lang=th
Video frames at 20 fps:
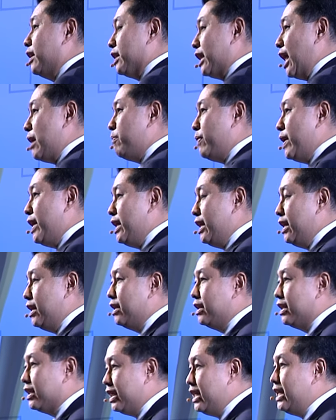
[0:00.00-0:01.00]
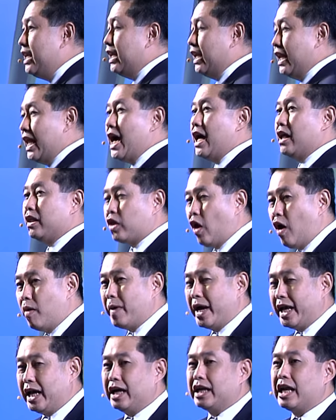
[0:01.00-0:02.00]
ในปีนี้และต่อไป
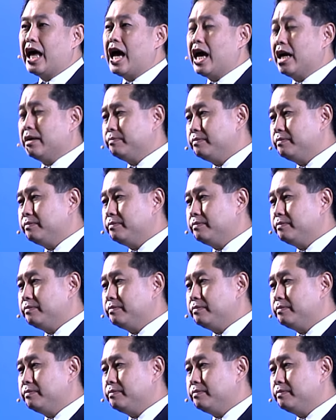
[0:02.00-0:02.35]
ข้างหน้า